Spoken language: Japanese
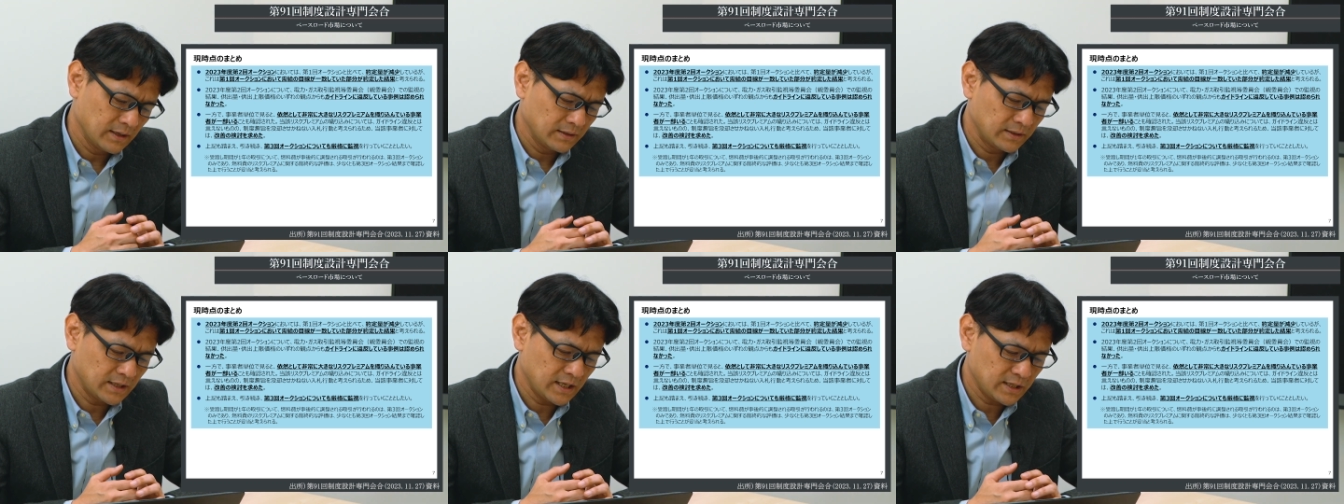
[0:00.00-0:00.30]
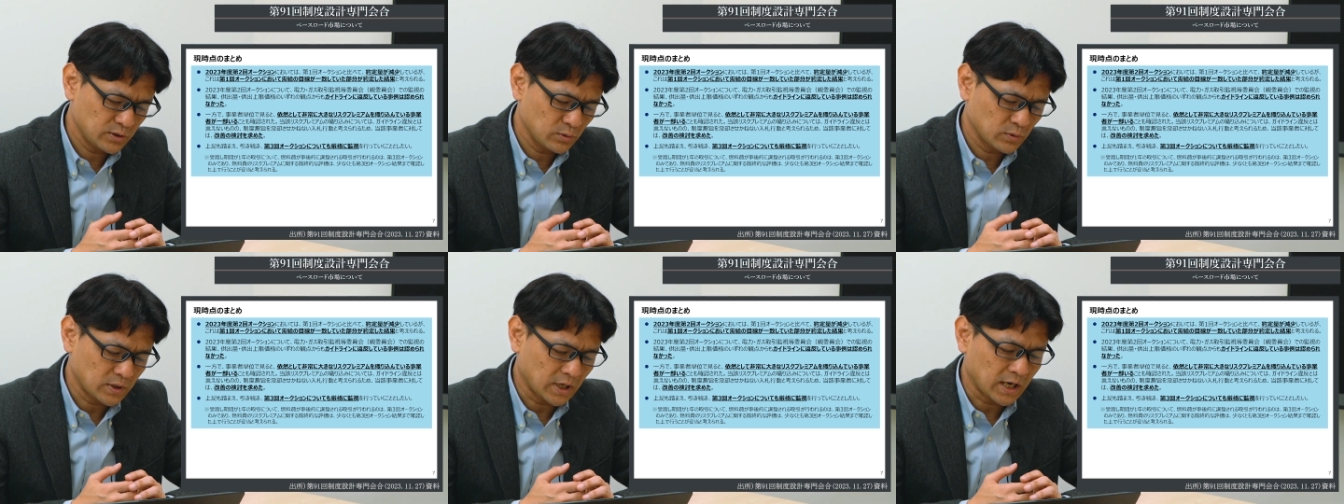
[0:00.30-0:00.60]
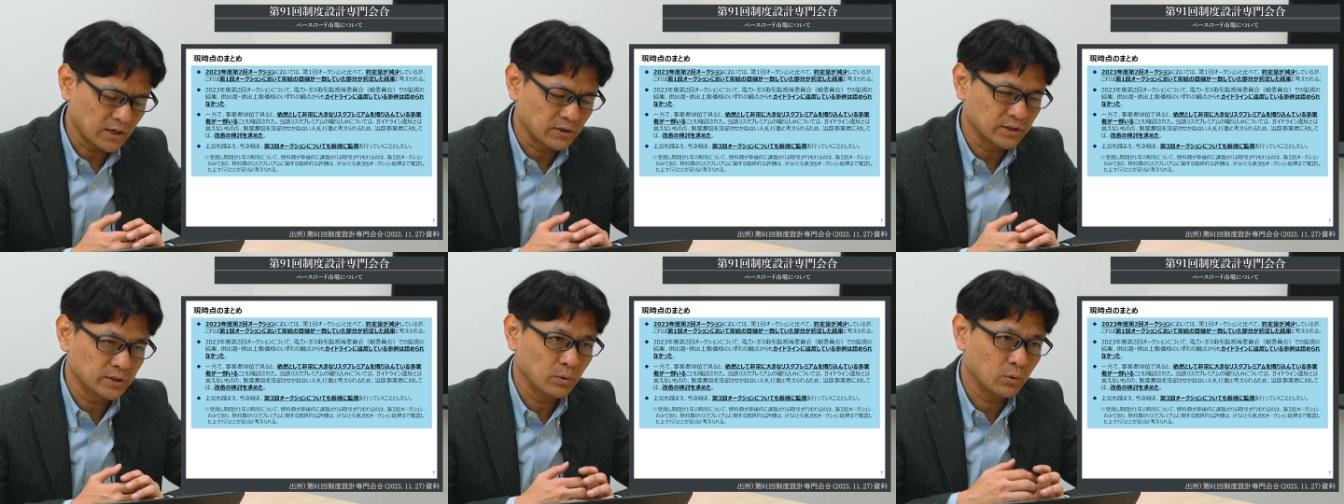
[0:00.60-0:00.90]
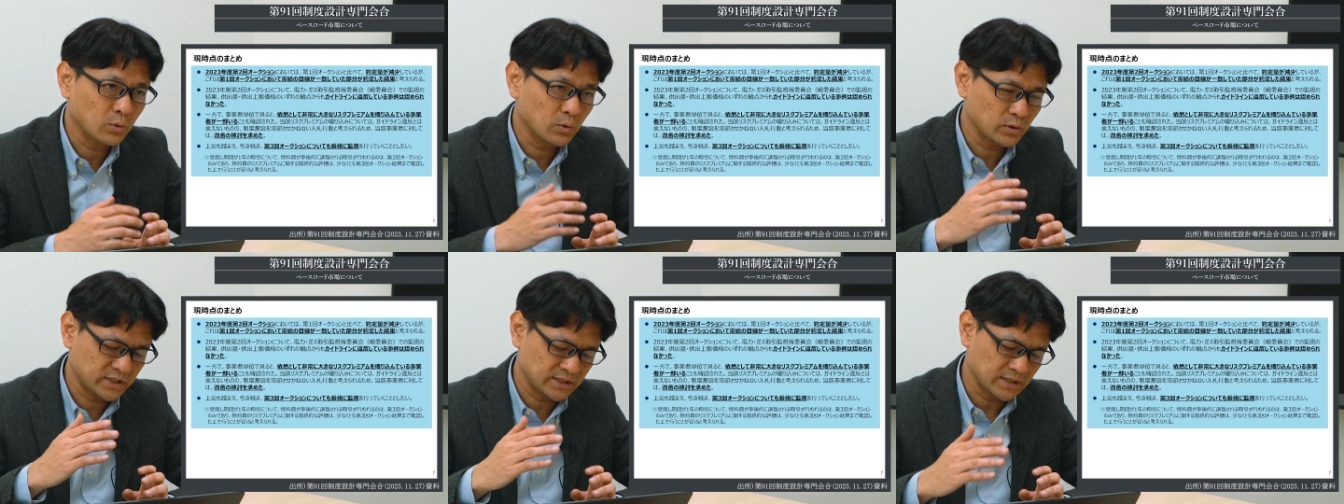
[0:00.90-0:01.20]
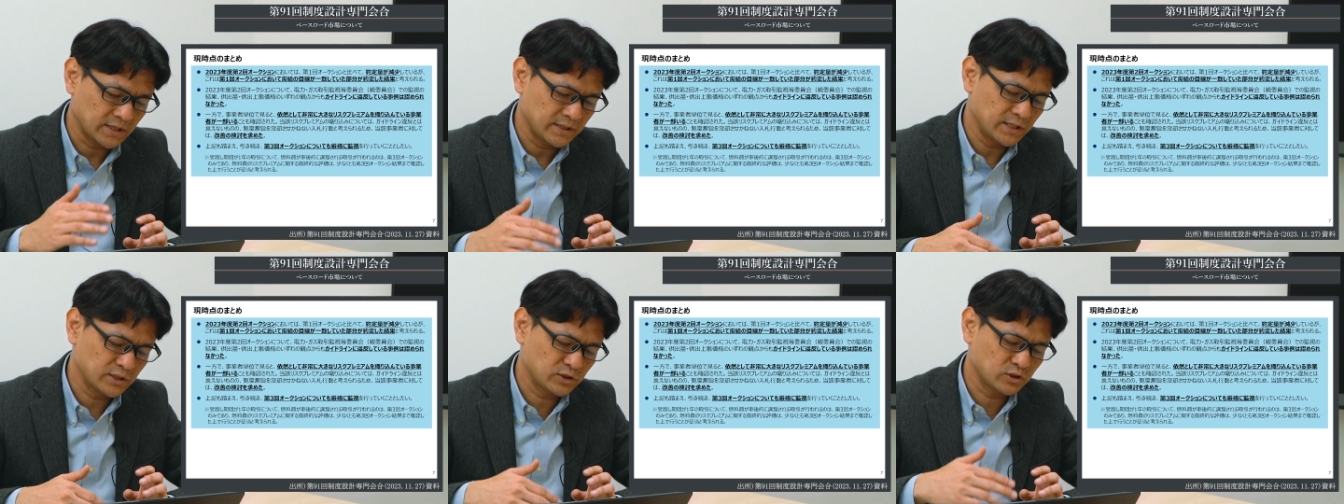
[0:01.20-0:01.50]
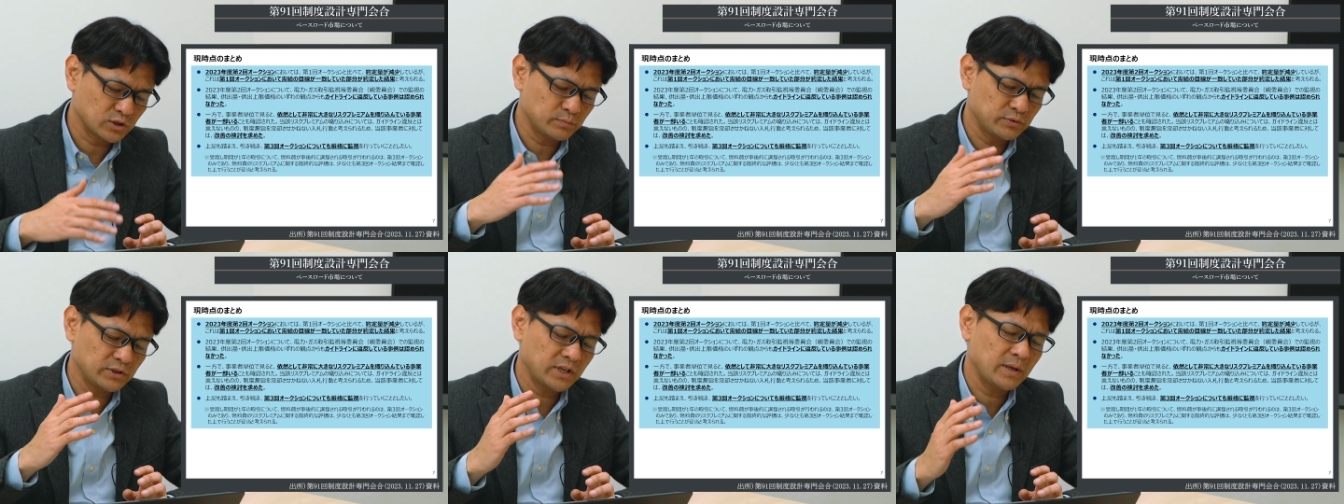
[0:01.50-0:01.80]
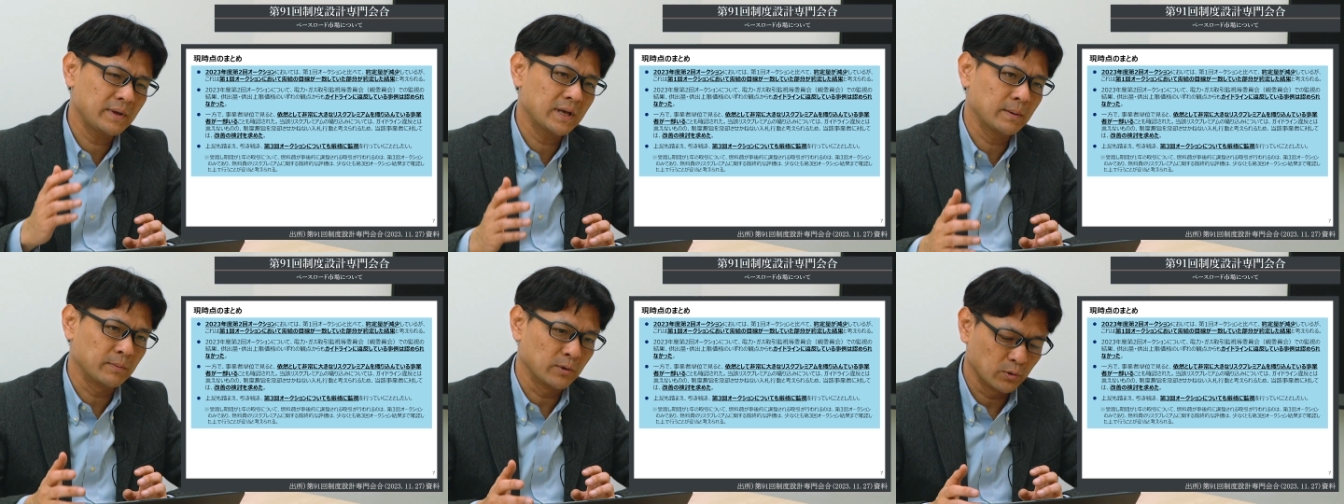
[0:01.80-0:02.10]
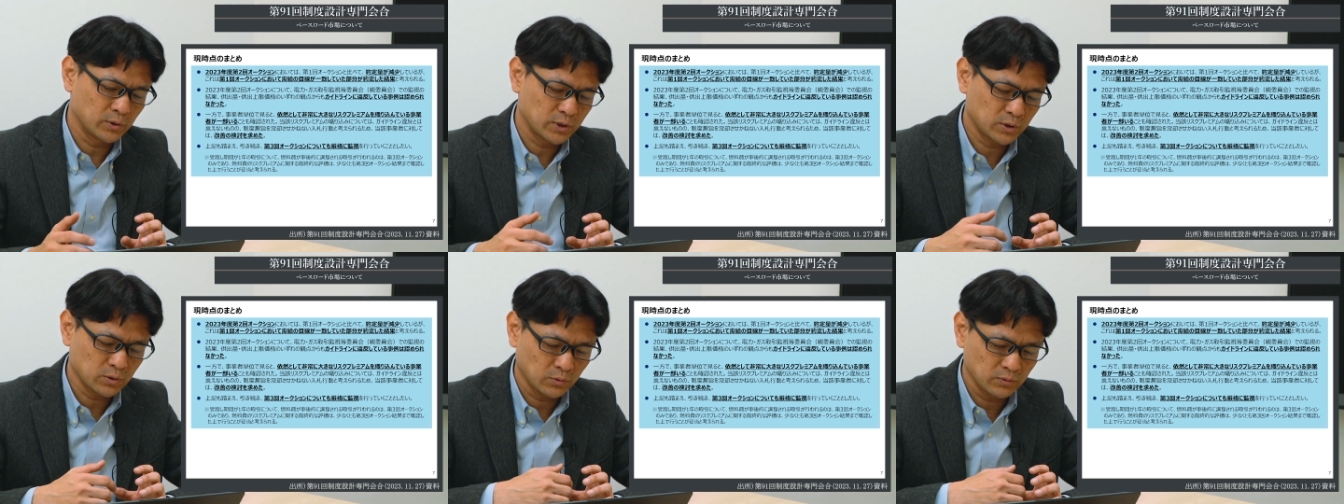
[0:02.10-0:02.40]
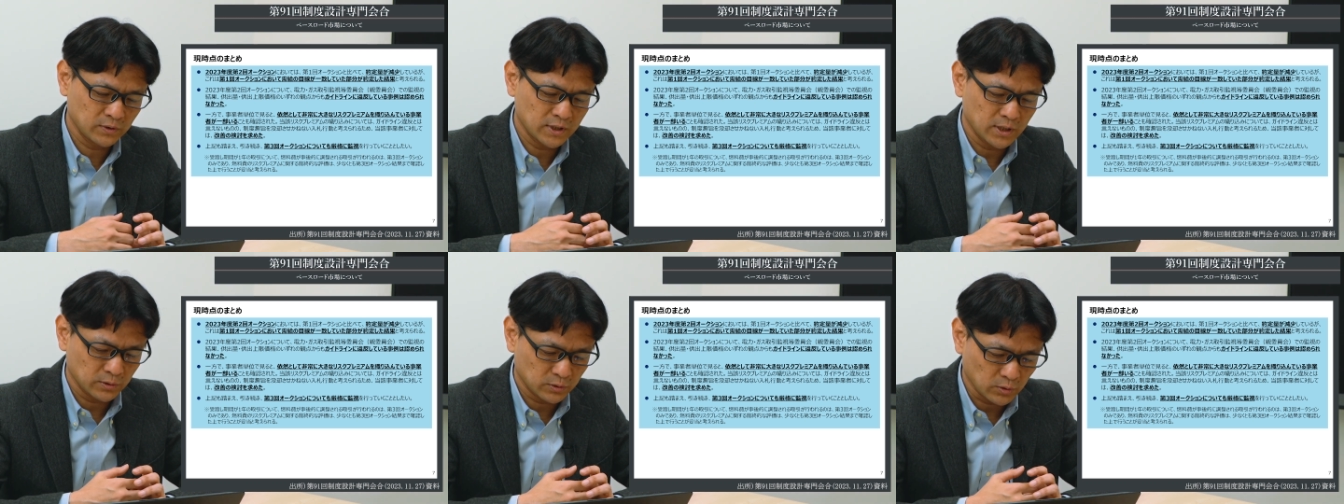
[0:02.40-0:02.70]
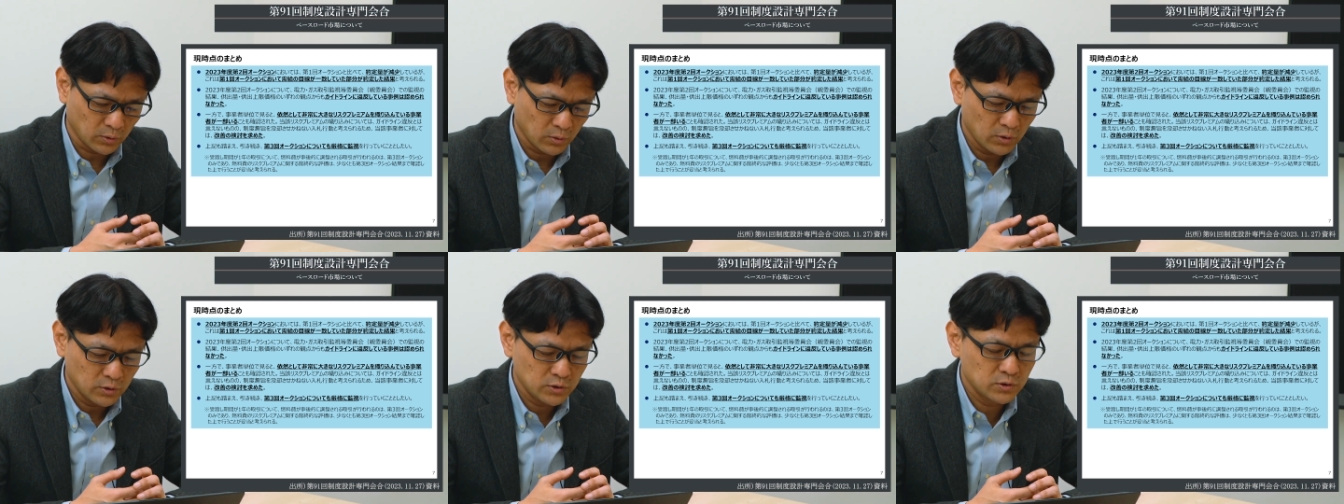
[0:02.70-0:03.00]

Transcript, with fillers: 燃料価格に大きなリスクプレミアムを織り込んでいると